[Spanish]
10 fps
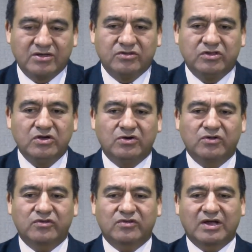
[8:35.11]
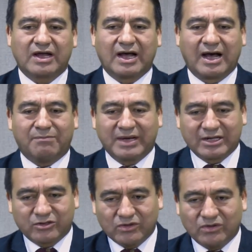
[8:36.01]
Dios
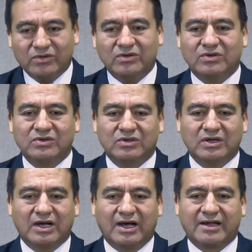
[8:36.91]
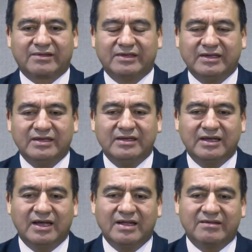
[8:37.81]
apartó así
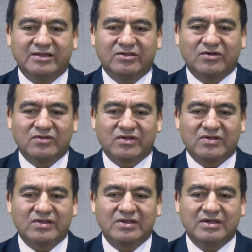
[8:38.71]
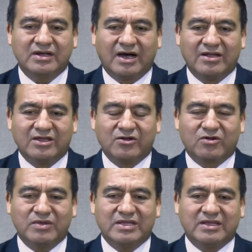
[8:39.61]
en ese entonces,
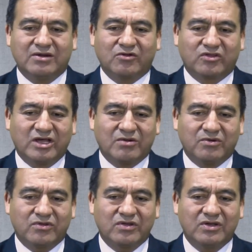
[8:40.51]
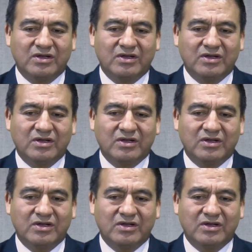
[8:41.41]
anteriormente, los siervos,